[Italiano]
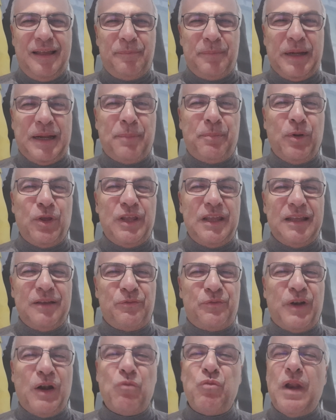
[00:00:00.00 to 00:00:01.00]
perché poi
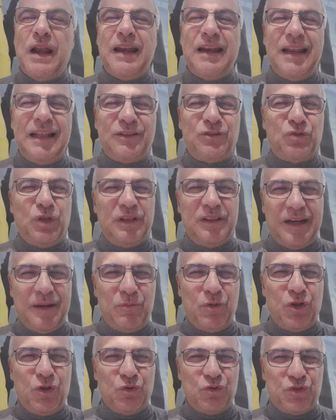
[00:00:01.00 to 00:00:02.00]
fra un annetto
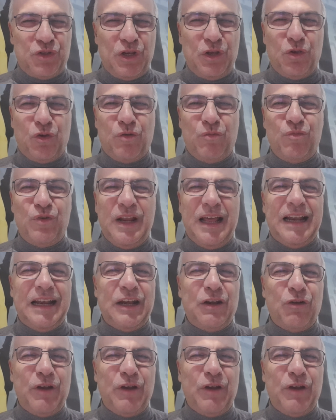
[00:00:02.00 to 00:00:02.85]
andremo in consiglio comunale,